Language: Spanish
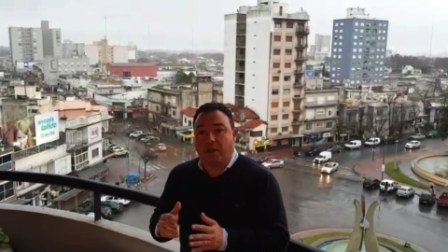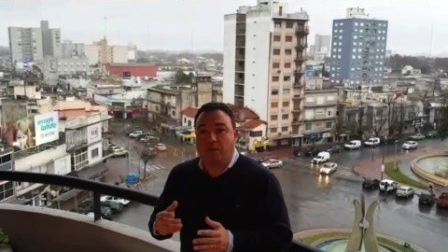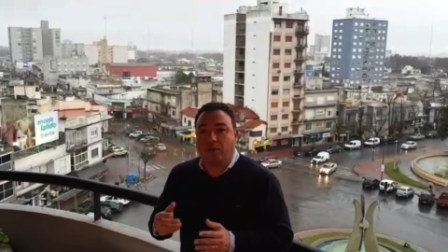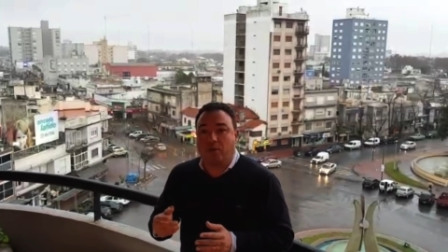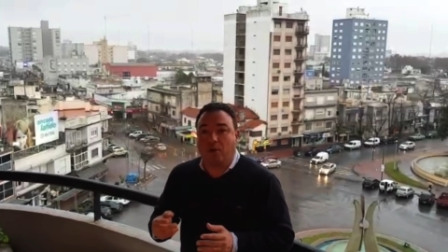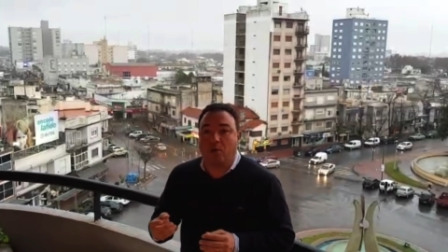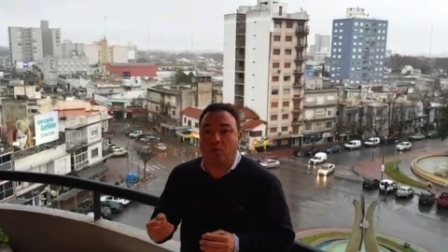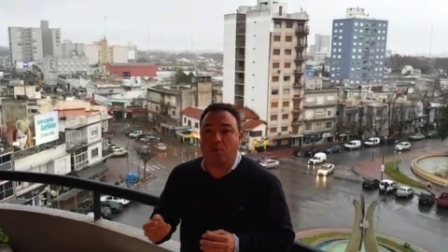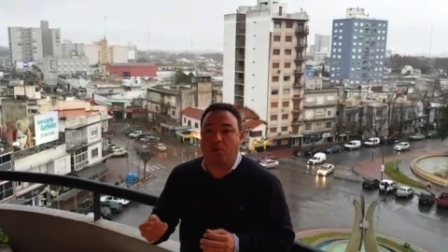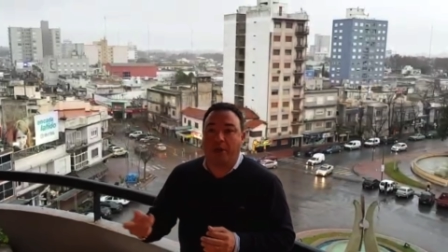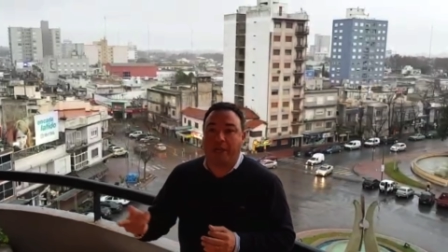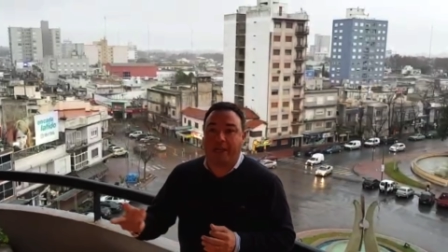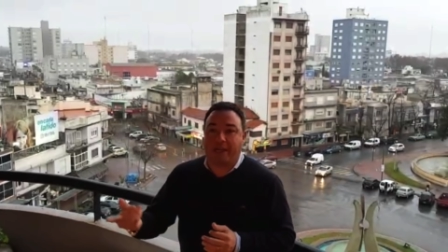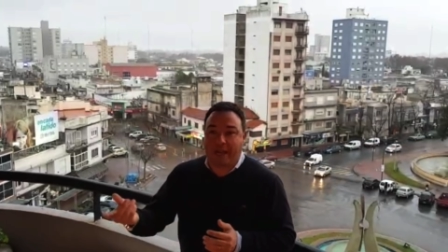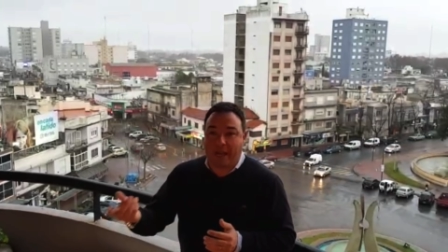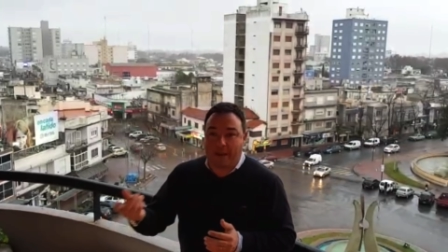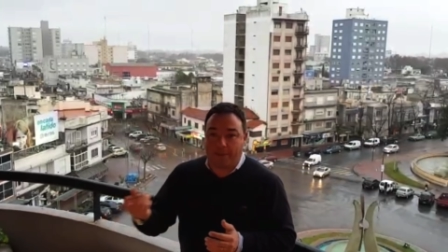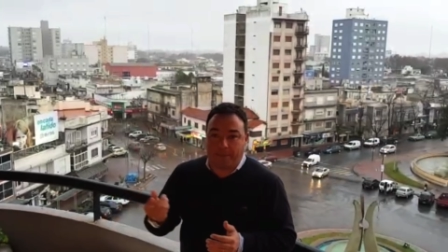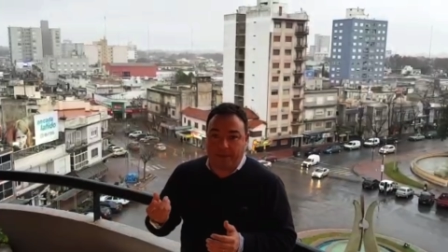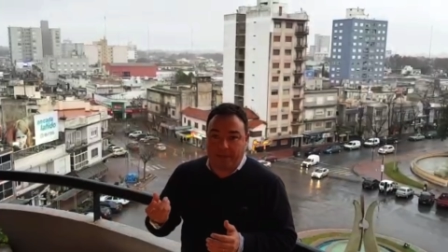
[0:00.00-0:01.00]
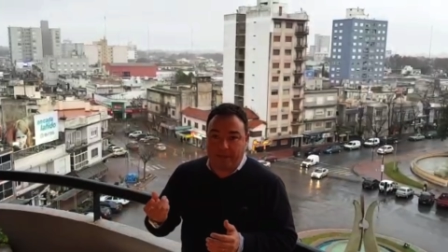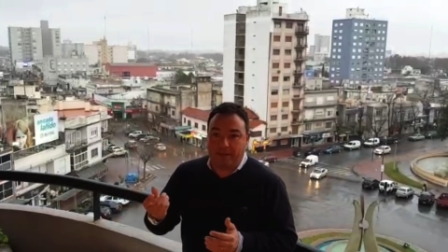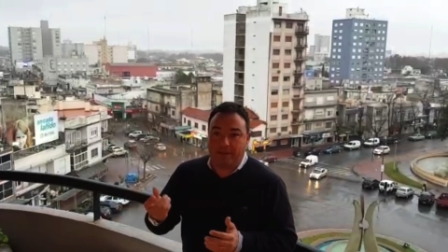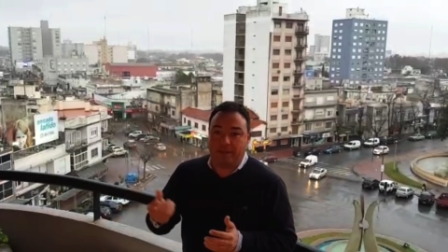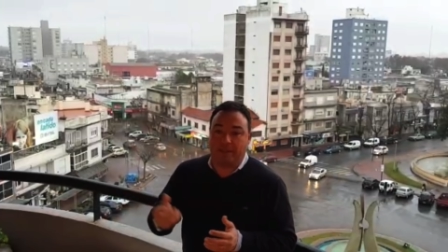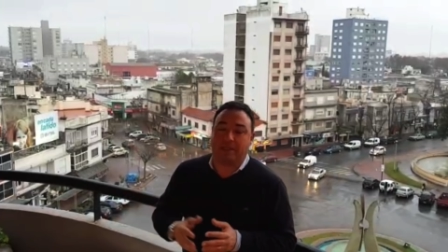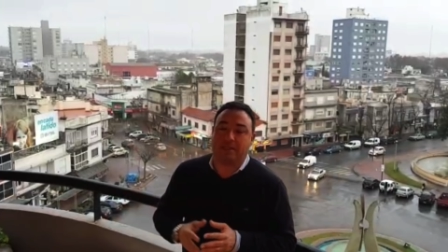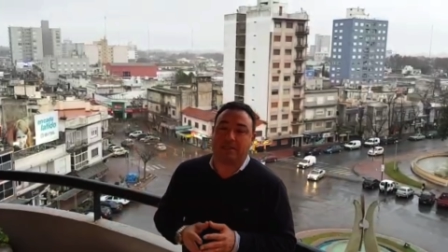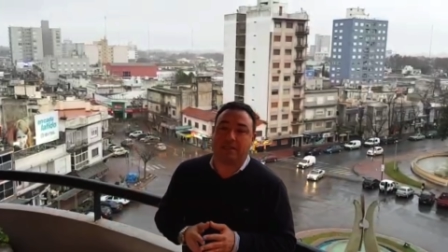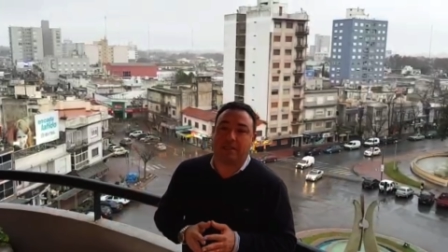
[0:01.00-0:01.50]
no hubo escape
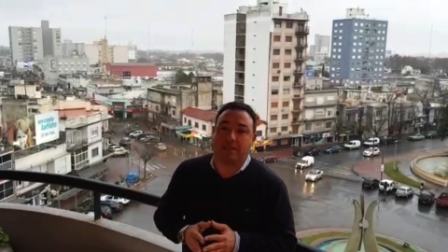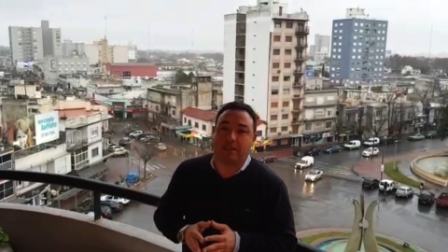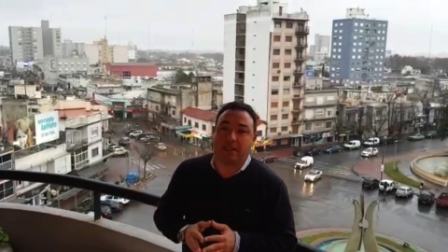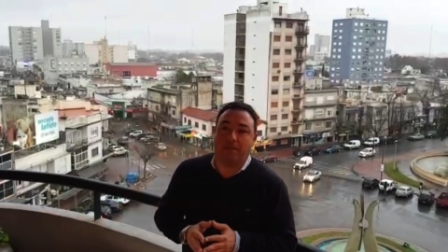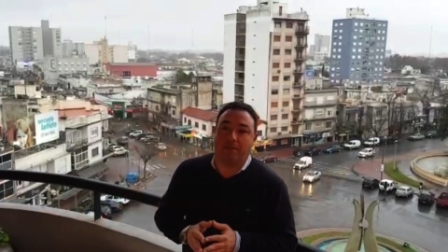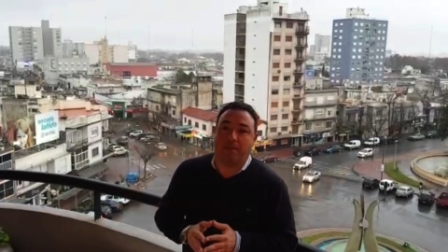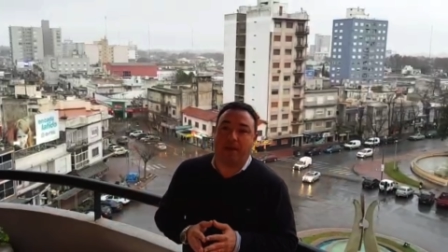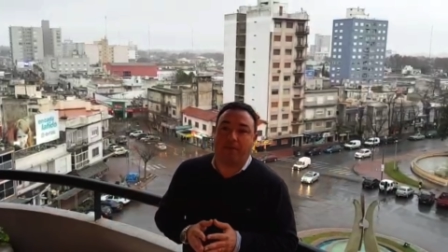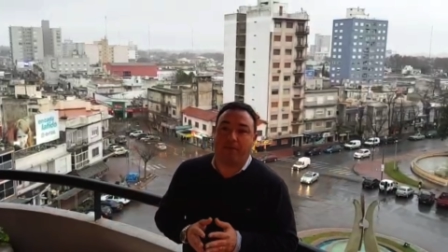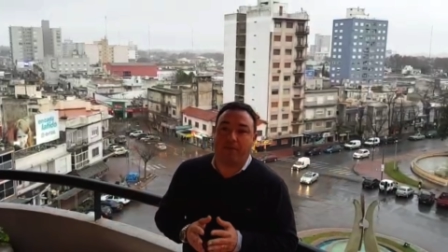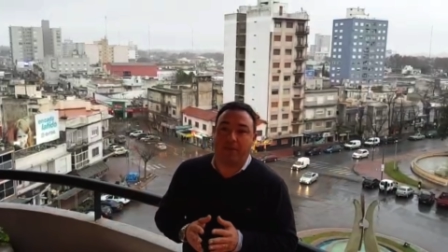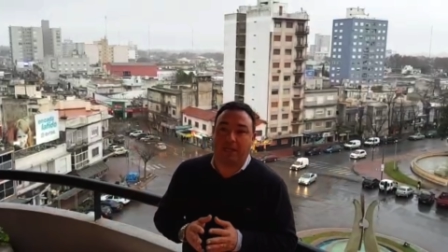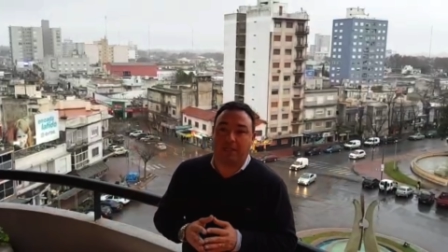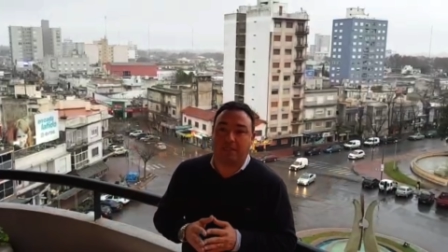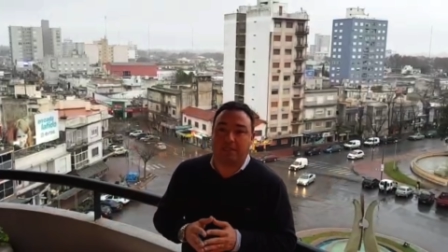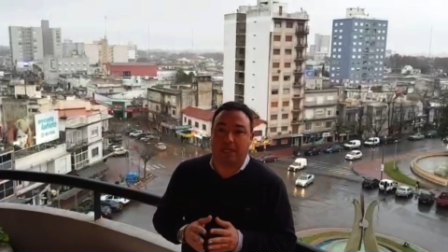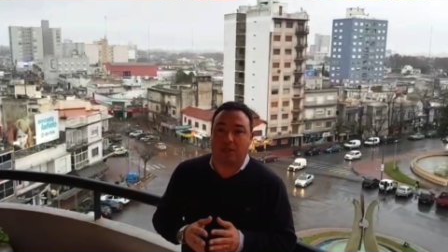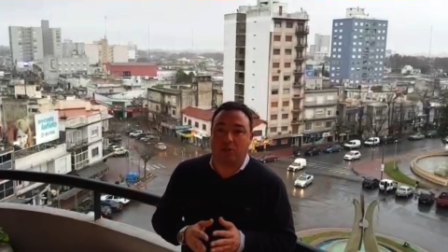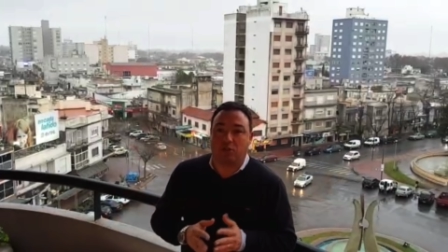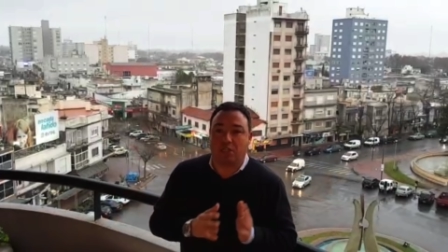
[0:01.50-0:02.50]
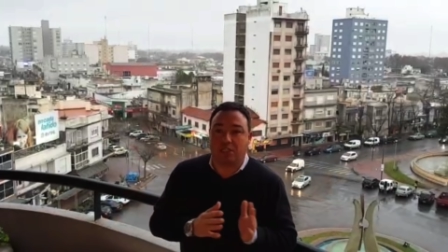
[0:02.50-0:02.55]
del sistema financiero.